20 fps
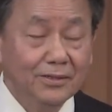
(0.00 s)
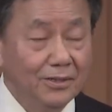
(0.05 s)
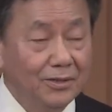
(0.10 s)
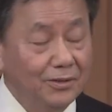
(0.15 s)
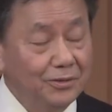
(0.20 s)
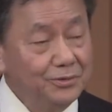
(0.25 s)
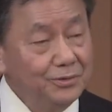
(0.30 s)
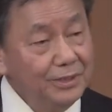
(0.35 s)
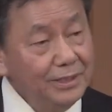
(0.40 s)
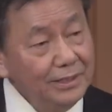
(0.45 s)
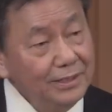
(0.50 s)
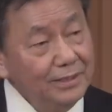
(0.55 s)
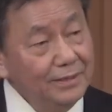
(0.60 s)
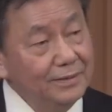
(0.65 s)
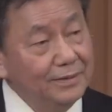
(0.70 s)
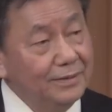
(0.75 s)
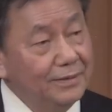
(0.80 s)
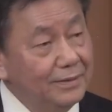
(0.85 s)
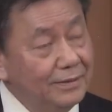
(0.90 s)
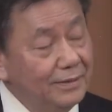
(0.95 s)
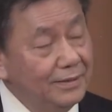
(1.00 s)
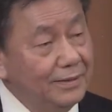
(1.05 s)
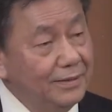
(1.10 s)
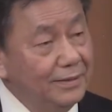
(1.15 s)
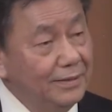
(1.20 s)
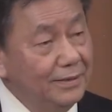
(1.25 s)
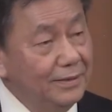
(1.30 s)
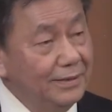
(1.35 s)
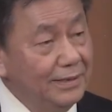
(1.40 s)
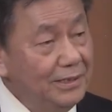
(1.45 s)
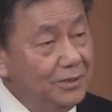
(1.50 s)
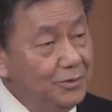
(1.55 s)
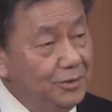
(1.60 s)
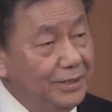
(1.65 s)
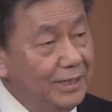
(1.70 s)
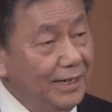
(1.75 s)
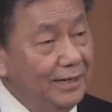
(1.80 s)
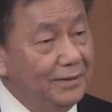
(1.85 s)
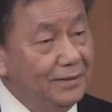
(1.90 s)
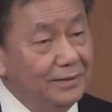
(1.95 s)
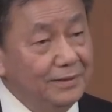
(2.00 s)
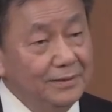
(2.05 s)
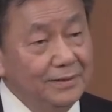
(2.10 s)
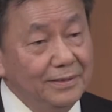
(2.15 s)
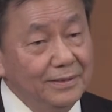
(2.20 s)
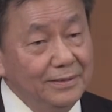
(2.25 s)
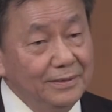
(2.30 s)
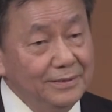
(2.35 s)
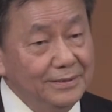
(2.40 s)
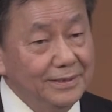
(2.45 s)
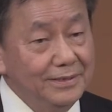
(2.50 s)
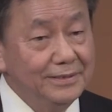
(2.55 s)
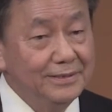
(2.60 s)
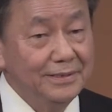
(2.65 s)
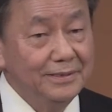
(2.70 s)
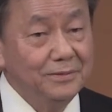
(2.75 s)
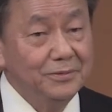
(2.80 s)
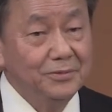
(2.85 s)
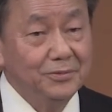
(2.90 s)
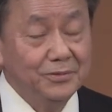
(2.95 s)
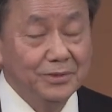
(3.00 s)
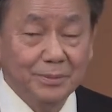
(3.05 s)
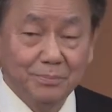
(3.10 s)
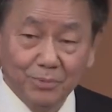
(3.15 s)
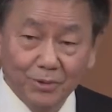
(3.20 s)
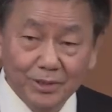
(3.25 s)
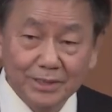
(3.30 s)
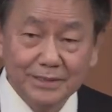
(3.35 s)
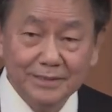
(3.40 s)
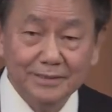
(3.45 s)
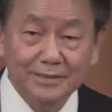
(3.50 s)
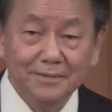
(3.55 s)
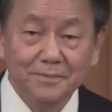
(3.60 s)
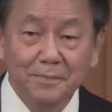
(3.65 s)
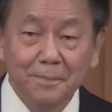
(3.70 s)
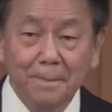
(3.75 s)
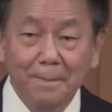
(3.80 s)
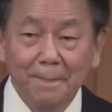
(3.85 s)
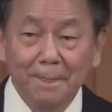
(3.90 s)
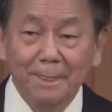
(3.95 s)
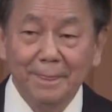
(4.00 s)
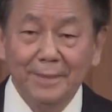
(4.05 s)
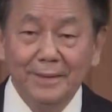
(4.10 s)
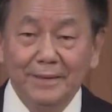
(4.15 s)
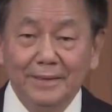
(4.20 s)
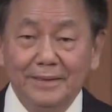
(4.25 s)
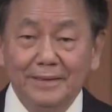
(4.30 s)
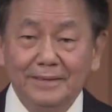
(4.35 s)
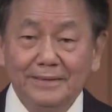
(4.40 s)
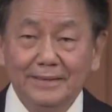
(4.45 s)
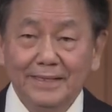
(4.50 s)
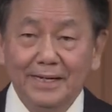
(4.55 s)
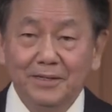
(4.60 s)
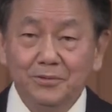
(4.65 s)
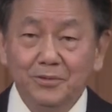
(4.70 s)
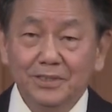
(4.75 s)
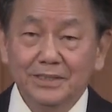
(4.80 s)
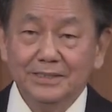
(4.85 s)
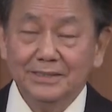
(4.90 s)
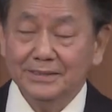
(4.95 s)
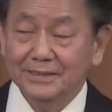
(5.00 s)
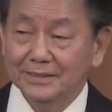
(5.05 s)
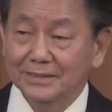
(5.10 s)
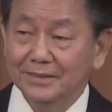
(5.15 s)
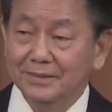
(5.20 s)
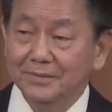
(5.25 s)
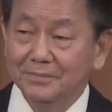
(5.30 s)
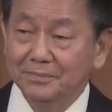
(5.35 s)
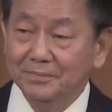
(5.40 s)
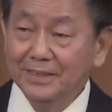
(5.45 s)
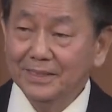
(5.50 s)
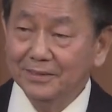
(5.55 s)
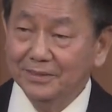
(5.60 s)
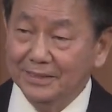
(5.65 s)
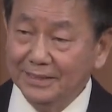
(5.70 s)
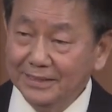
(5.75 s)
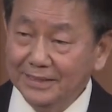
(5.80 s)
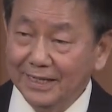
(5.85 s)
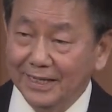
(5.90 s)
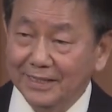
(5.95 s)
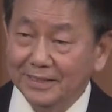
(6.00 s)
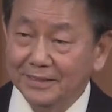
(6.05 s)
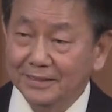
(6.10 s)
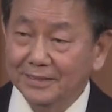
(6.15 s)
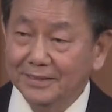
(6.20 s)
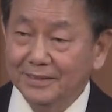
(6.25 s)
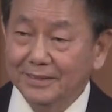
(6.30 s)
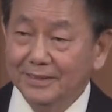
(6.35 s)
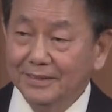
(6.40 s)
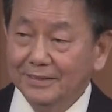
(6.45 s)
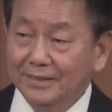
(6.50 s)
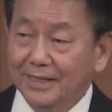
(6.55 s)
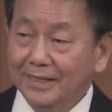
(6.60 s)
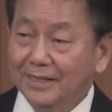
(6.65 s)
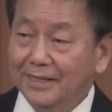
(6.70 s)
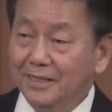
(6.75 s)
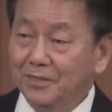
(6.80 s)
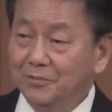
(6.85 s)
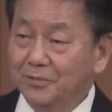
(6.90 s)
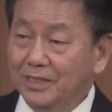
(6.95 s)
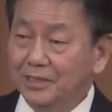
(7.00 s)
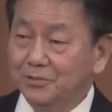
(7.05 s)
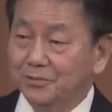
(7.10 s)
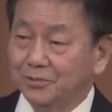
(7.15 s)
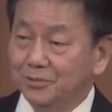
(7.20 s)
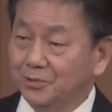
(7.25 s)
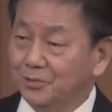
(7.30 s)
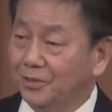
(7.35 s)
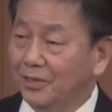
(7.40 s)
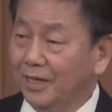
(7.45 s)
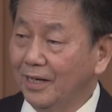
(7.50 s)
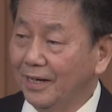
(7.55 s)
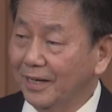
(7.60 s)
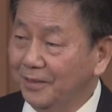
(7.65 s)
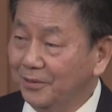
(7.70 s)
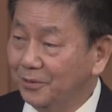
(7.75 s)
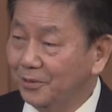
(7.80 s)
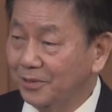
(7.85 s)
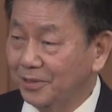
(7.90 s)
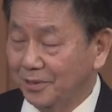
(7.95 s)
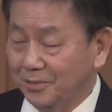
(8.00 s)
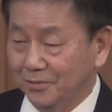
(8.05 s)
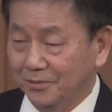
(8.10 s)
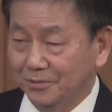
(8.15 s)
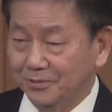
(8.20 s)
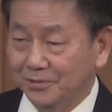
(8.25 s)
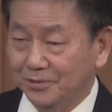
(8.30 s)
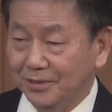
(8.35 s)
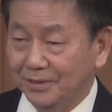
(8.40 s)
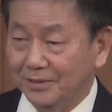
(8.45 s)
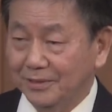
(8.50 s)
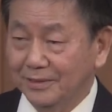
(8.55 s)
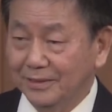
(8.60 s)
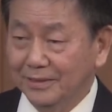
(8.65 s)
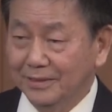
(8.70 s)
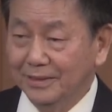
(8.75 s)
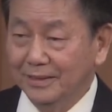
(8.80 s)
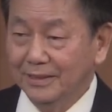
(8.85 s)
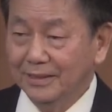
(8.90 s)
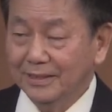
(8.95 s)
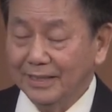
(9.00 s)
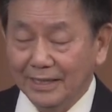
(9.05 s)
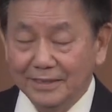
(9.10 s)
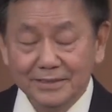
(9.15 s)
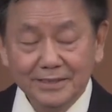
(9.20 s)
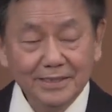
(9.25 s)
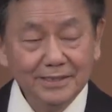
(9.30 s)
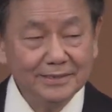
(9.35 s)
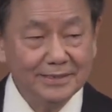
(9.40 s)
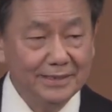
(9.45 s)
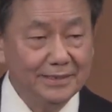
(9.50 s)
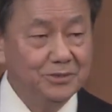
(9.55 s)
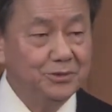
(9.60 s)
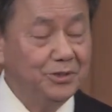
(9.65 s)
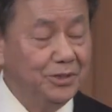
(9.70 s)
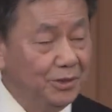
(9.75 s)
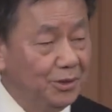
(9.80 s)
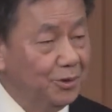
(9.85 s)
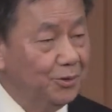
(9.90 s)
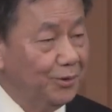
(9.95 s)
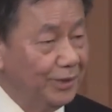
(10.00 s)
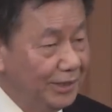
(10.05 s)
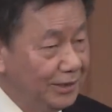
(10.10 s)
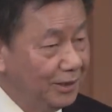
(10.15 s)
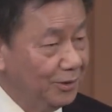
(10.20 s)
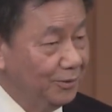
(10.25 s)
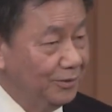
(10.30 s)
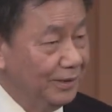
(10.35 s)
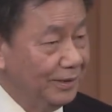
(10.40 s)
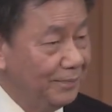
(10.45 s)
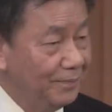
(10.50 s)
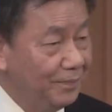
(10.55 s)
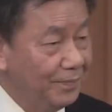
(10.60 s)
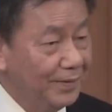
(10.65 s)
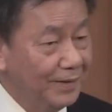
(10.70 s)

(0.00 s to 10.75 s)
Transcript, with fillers: 我觉得李宇堂先生或者博士，他若是没有离开，他可以为主做很多的工作。感谢神，最后回头了，